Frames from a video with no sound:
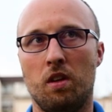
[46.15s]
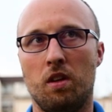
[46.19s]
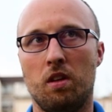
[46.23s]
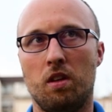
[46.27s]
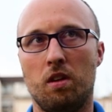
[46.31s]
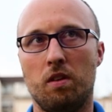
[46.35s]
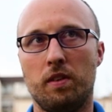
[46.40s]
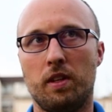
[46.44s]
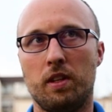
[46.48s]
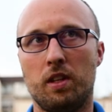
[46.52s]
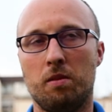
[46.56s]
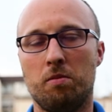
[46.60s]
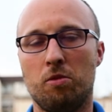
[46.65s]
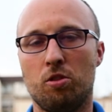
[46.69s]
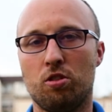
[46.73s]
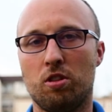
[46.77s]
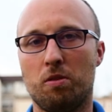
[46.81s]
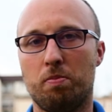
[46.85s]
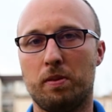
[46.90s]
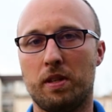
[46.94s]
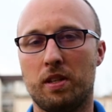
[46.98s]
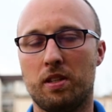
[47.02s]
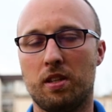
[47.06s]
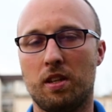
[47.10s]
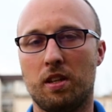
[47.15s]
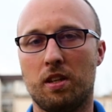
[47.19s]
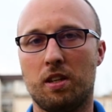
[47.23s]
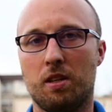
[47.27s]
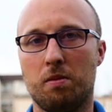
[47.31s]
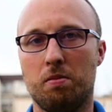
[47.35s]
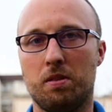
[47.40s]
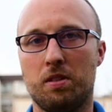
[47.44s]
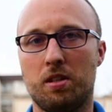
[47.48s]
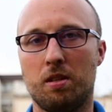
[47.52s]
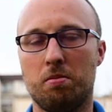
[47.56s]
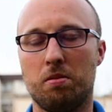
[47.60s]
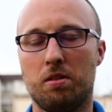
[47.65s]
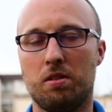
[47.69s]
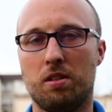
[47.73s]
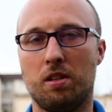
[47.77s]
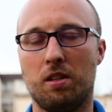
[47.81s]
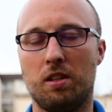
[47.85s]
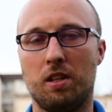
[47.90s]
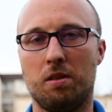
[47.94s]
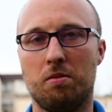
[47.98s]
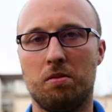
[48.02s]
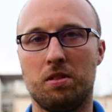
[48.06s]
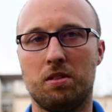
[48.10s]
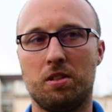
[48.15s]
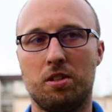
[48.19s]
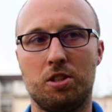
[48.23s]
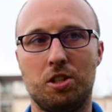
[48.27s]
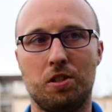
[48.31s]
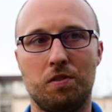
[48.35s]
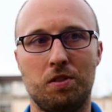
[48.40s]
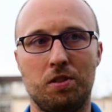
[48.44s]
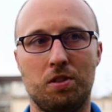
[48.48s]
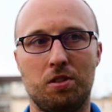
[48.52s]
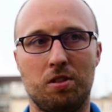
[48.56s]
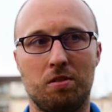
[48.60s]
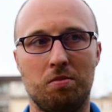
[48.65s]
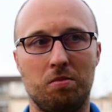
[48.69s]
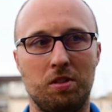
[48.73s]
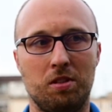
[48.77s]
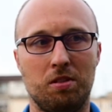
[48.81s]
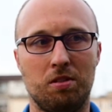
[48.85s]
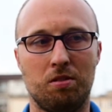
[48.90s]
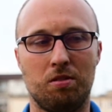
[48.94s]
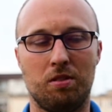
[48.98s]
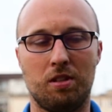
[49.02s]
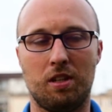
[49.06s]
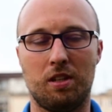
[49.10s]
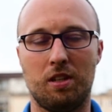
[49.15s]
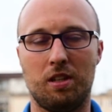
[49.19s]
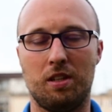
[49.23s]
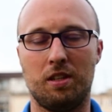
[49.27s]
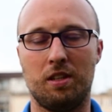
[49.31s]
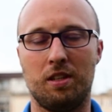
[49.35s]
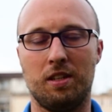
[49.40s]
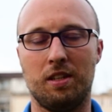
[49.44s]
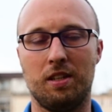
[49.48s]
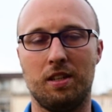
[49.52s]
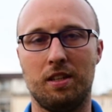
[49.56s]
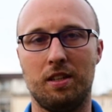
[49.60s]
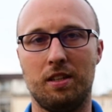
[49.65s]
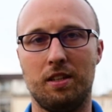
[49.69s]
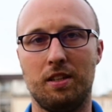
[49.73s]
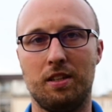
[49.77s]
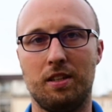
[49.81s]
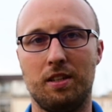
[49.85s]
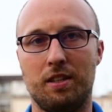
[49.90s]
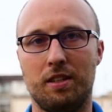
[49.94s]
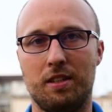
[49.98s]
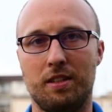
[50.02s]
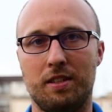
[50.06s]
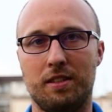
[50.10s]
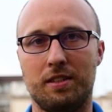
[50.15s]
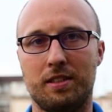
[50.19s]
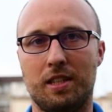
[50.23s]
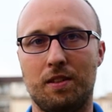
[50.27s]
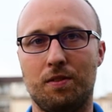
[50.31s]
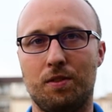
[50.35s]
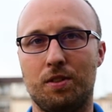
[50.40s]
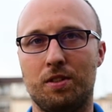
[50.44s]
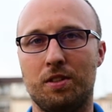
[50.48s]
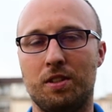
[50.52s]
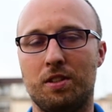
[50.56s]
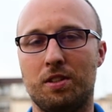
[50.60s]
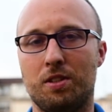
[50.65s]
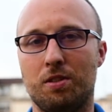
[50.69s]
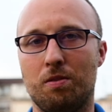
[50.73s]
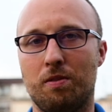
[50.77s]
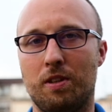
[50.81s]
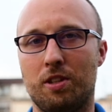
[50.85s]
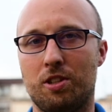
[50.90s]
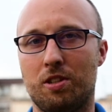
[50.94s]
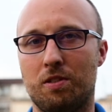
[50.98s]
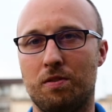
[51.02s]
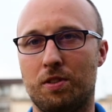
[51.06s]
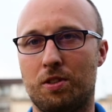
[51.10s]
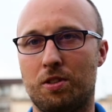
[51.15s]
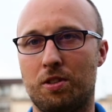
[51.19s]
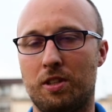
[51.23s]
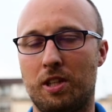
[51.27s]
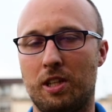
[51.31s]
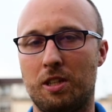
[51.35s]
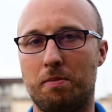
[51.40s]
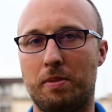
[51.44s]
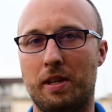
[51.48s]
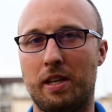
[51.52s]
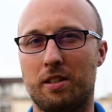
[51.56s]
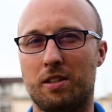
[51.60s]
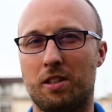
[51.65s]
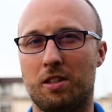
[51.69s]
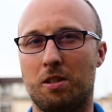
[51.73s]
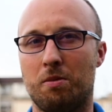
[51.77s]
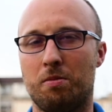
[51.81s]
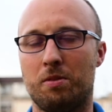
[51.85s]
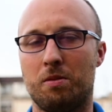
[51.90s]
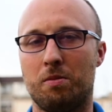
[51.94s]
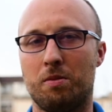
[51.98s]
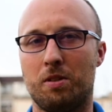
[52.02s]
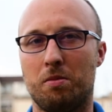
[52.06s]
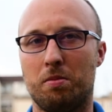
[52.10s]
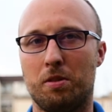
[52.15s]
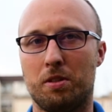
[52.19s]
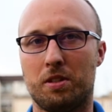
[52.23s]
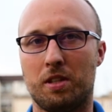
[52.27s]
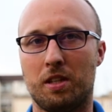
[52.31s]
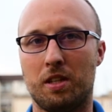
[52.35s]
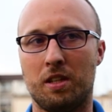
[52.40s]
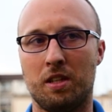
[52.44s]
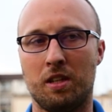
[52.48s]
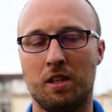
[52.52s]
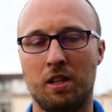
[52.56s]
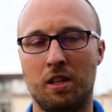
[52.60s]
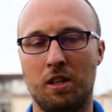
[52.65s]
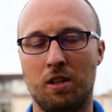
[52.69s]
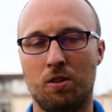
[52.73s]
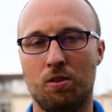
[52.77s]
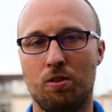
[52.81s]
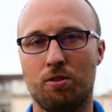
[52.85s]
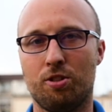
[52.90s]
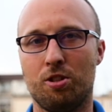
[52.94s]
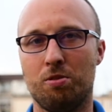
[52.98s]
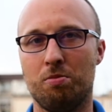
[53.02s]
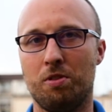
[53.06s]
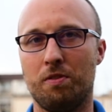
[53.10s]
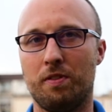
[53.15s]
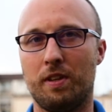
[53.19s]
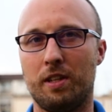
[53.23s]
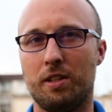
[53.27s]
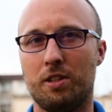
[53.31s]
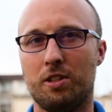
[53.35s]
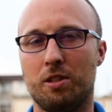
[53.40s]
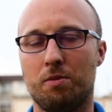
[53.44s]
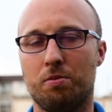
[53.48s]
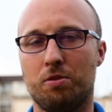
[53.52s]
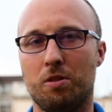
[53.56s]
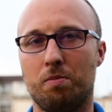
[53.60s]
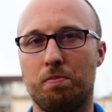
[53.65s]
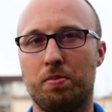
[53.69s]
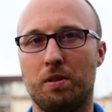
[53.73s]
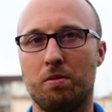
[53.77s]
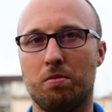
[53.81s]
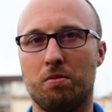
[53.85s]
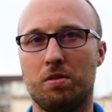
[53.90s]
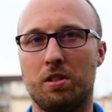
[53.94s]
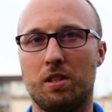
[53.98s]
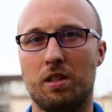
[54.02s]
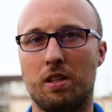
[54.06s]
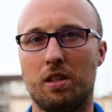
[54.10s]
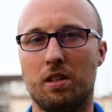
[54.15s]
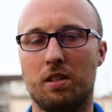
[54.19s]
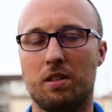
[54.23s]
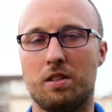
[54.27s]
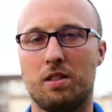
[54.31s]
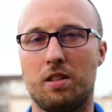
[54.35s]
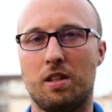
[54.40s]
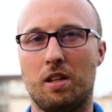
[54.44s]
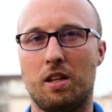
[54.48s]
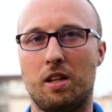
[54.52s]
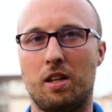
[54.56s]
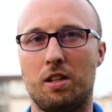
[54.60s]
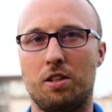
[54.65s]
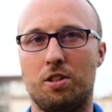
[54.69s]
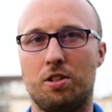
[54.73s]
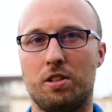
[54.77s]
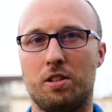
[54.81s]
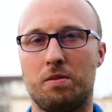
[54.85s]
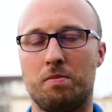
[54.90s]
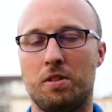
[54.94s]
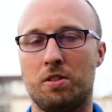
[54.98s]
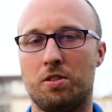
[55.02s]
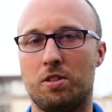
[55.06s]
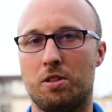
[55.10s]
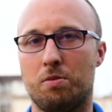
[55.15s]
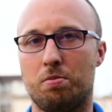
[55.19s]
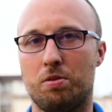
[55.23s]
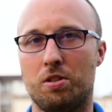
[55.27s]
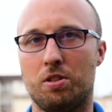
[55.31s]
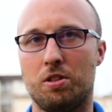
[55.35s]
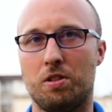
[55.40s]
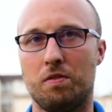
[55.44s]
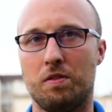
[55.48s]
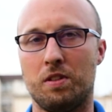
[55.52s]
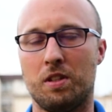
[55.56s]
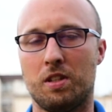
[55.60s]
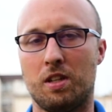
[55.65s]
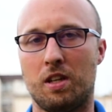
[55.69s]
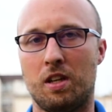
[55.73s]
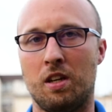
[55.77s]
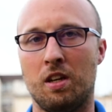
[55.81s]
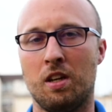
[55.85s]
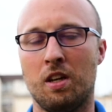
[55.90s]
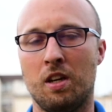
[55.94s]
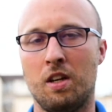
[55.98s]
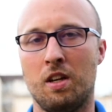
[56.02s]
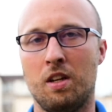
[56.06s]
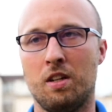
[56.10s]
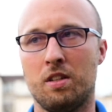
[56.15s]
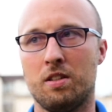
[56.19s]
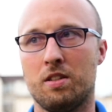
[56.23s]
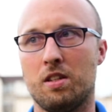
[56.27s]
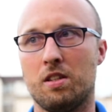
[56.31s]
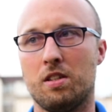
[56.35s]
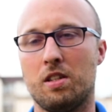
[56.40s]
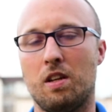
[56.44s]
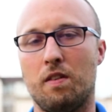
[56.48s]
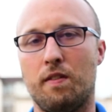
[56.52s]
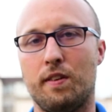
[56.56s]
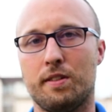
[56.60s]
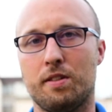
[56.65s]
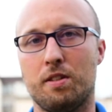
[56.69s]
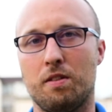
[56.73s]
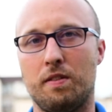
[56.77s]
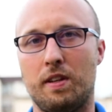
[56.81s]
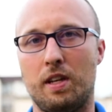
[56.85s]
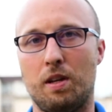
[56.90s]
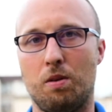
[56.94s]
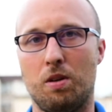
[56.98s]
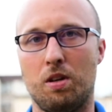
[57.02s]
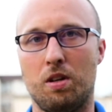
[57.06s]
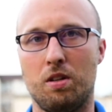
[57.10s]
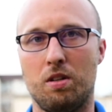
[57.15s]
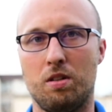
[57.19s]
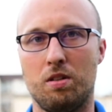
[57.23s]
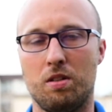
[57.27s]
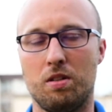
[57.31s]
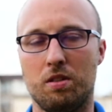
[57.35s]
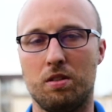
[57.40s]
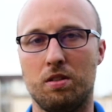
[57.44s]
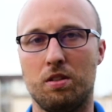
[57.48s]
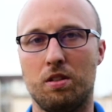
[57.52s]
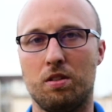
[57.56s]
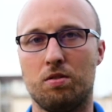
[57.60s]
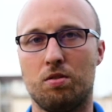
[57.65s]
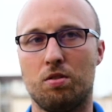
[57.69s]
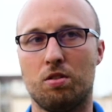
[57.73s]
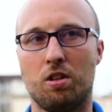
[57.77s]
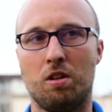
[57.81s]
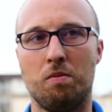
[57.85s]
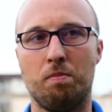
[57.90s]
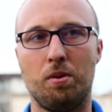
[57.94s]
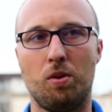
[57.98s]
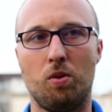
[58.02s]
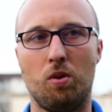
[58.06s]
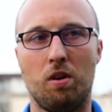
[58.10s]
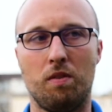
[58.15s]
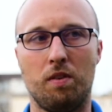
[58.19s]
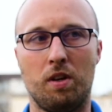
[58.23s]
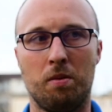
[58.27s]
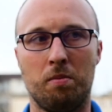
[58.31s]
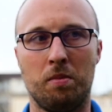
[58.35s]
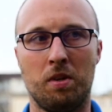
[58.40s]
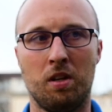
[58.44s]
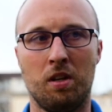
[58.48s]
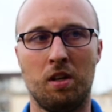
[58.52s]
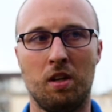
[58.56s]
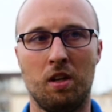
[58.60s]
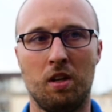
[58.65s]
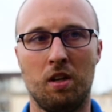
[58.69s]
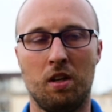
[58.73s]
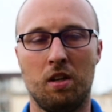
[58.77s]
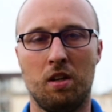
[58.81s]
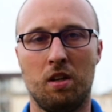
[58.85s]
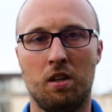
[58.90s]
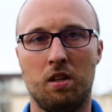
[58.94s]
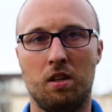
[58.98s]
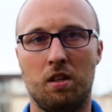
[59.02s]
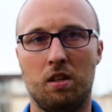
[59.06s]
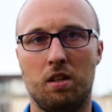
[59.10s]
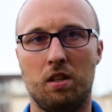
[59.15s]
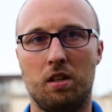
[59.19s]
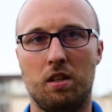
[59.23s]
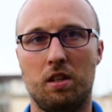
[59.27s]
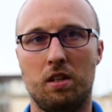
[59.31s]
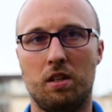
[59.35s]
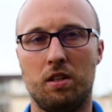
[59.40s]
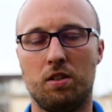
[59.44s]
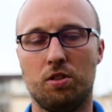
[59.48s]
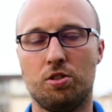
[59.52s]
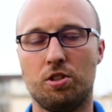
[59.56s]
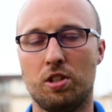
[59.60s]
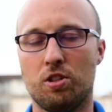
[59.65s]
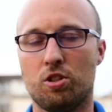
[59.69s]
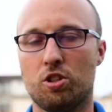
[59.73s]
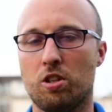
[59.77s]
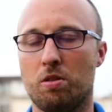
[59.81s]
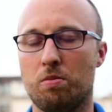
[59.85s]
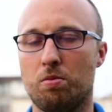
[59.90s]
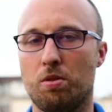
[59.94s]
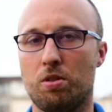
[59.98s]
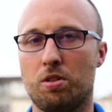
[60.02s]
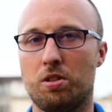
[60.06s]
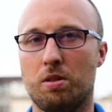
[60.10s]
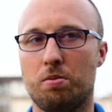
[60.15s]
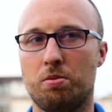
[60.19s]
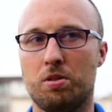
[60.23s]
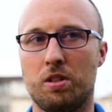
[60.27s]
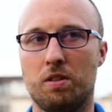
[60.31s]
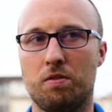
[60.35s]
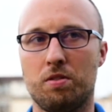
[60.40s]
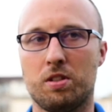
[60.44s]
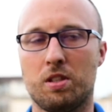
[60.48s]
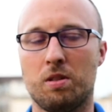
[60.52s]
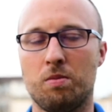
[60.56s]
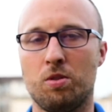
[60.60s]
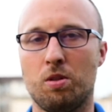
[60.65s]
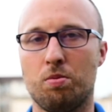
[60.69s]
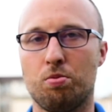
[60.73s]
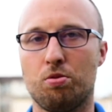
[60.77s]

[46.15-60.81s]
No wiadomo, że prasa i kibice by chcieli emocji 90 minut, ale e, zawodnicy uważam wykonali bardzo dobrą robotę. Utrzymywali się przy piłce, starali się zmęczyć przeciwnika, co zaowocowało no, drugą połową. E, no ciężko było się przede wszystkim do